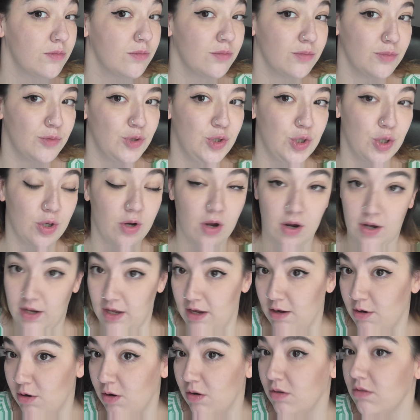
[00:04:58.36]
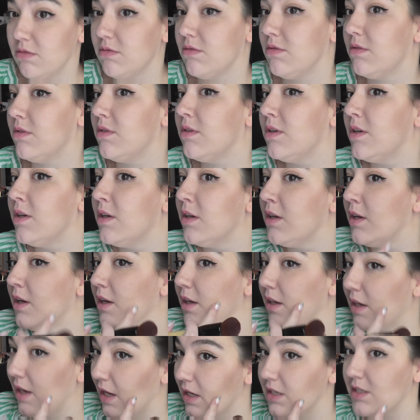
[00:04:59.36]
Yo creo
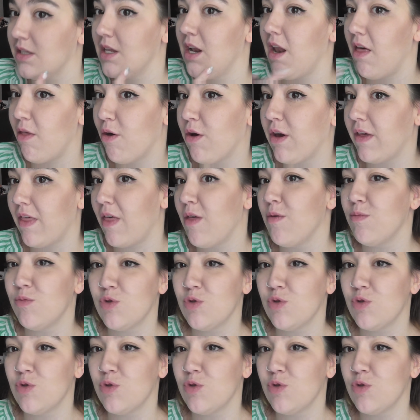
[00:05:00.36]
que este lado ha quedado